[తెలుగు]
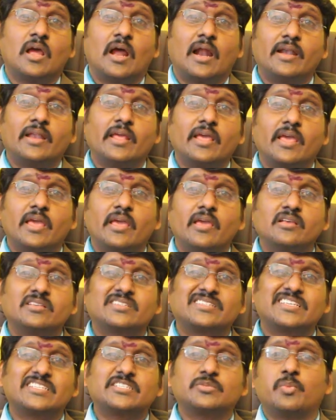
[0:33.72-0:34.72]
అంటే
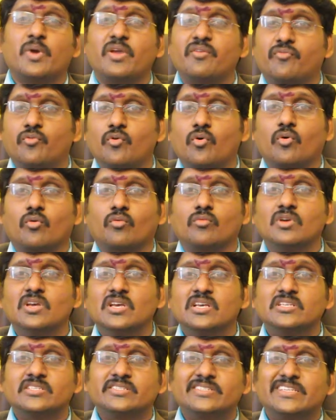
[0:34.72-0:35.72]
సిక్స్ బై ఫోర్
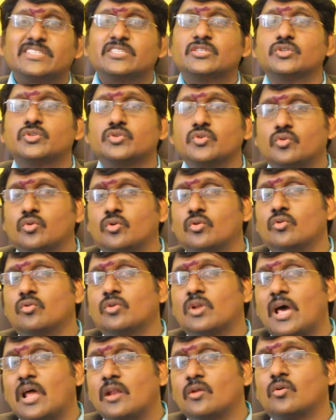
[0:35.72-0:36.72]
సిక్స్ శుక్రుడు
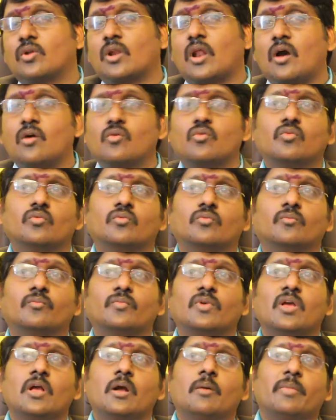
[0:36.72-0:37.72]
నాలుగు రాహు
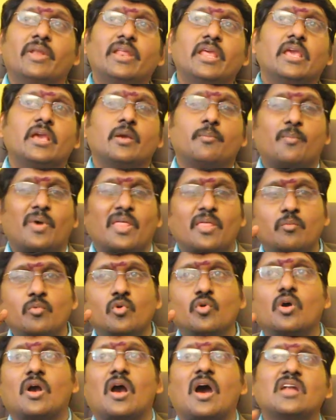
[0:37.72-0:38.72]
మరి
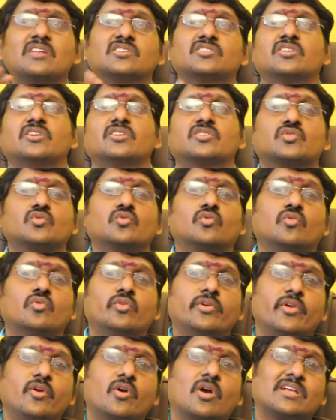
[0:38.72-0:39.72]
పదమూడు కాన్సనెంట్స్
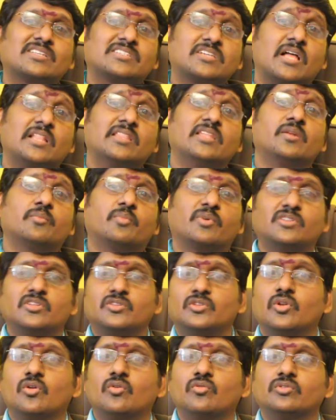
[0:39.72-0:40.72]
ఈ యొక్క చాల్దియన్
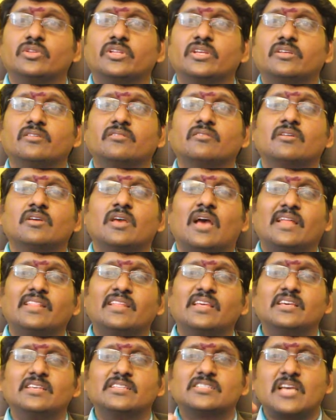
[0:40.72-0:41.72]
పద్ధతిలో ఉంది
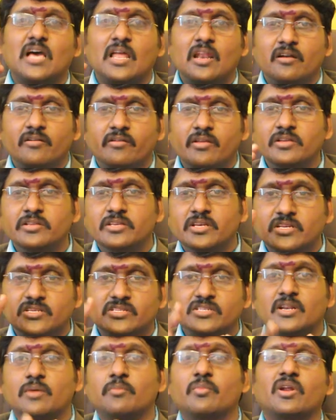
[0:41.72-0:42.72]
అది చాలా
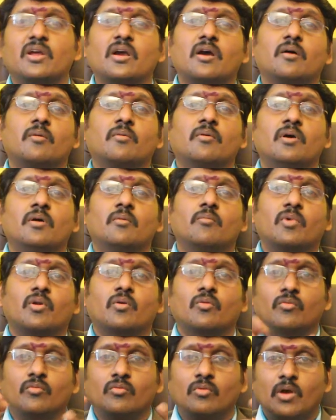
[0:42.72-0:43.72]
డేంజరస్ నెంబర్గా
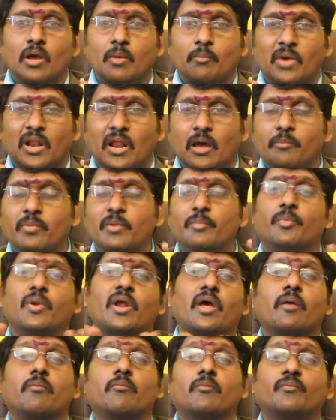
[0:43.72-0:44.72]
మనం మన
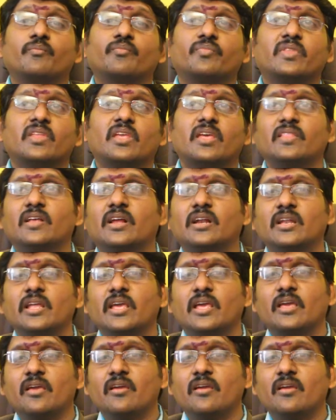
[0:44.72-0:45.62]
అభిప్రాయం ఎందుకంటే